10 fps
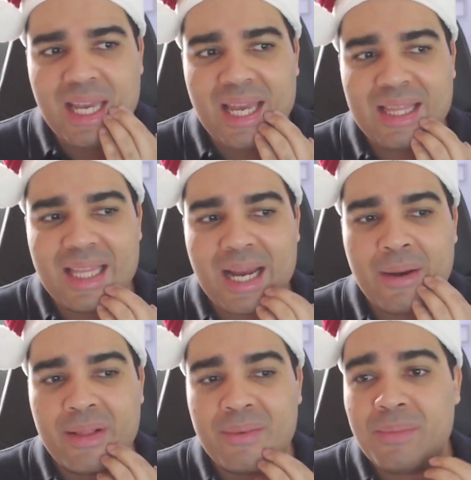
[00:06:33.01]
están
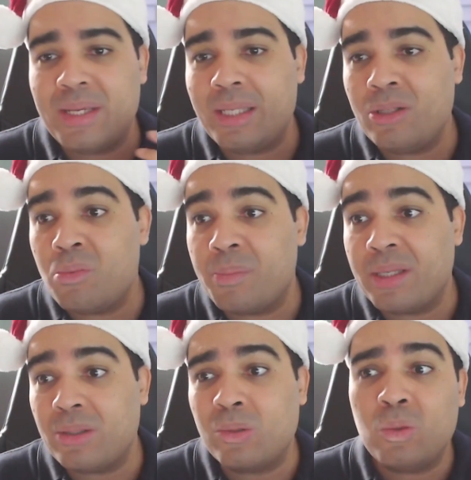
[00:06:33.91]
ahora viviendo
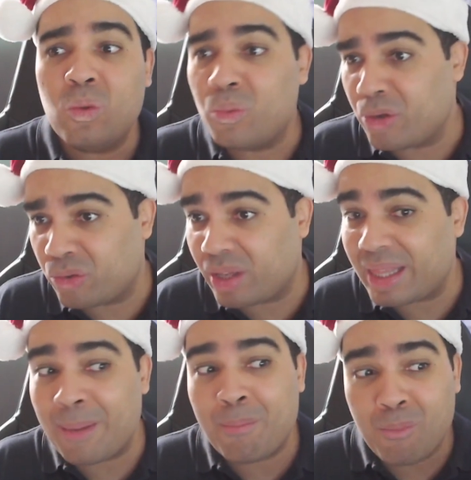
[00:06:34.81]
momentos turbios,
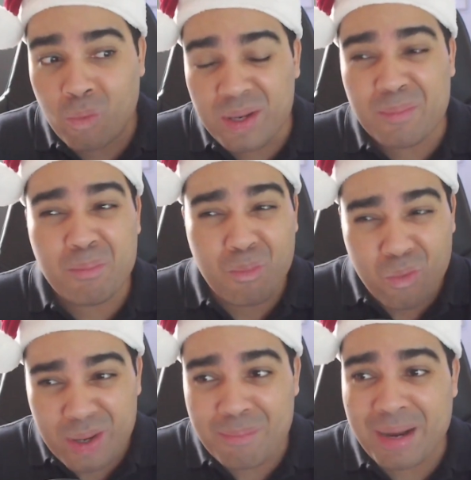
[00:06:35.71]
están muy,
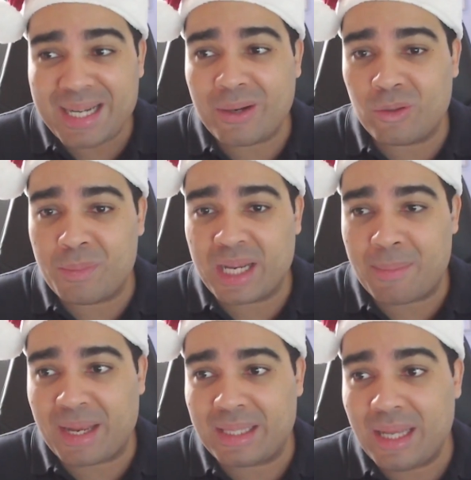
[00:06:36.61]
muy mal
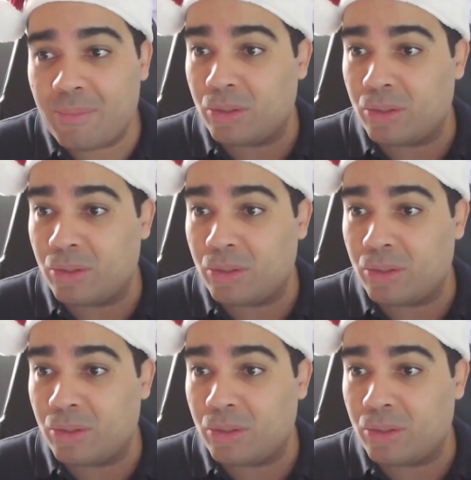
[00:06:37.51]
económicamente.